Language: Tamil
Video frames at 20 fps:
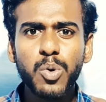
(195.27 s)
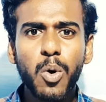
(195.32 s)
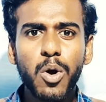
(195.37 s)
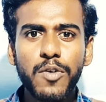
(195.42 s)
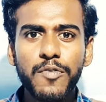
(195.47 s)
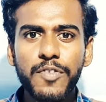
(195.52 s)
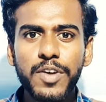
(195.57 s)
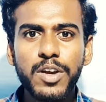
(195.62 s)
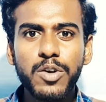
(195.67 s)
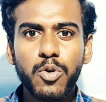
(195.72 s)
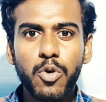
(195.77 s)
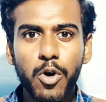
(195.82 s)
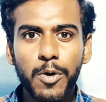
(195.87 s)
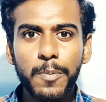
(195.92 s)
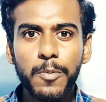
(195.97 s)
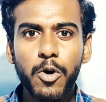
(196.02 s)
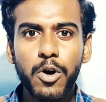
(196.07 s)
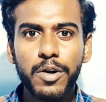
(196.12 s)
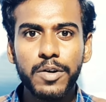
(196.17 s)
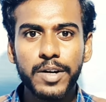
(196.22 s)
ஸோ ஒன் வீக்
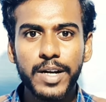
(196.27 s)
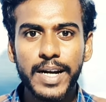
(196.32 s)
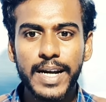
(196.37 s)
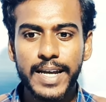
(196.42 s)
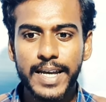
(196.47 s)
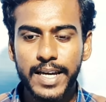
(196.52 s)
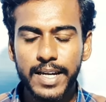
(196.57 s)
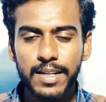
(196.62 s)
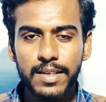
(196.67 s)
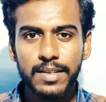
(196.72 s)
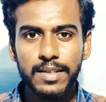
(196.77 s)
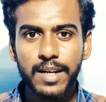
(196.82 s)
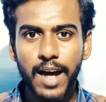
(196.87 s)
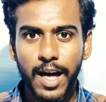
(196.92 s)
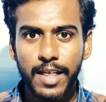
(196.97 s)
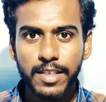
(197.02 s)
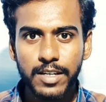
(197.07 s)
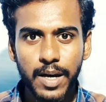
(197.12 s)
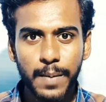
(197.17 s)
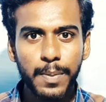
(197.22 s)
ஹோம் குவாரண்டைன்ல
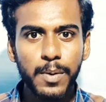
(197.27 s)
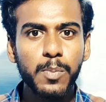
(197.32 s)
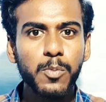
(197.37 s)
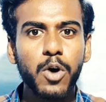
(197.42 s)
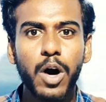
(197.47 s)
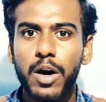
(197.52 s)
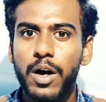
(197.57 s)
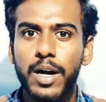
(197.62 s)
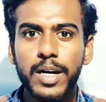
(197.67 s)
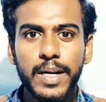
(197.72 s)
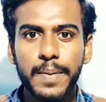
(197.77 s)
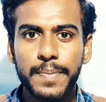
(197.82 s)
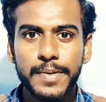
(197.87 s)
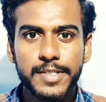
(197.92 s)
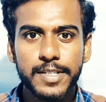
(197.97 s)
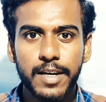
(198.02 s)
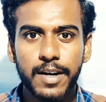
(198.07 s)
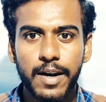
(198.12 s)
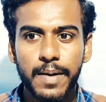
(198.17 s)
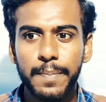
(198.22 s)
இருந்துட்டு அதுக்கப்புறம்
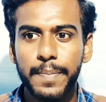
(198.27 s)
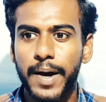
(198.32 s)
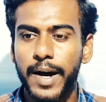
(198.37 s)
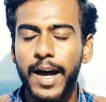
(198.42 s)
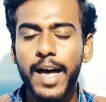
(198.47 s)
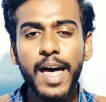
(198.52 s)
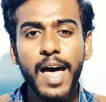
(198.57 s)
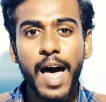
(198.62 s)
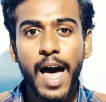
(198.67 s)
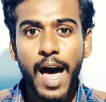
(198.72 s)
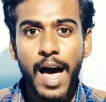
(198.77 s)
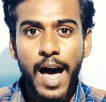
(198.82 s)
ஆர்டிபிசிஆர் எடுப்பாங்க